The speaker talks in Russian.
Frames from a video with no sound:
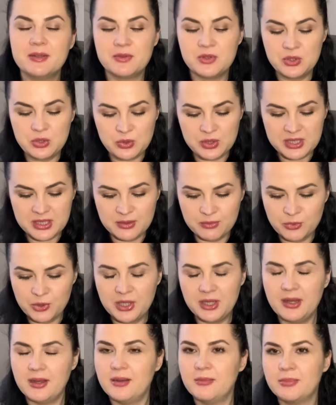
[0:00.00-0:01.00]
Всю зиму
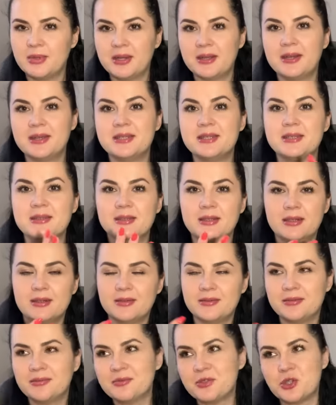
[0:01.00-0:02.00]
я
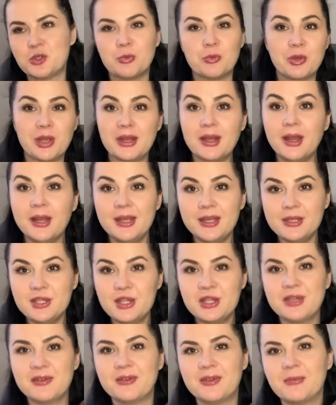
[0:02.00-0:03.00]
проходила в чем-то
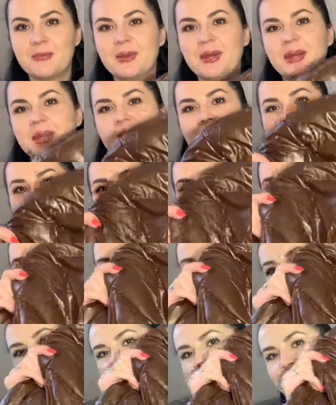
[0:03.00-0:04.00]
коричневом. И мне
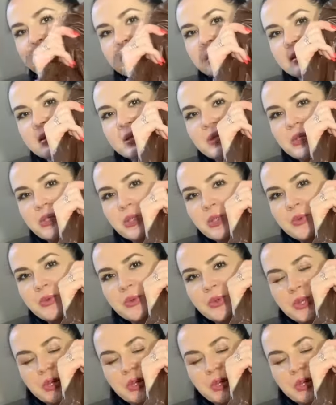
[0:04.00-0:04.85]
захотелось еще вот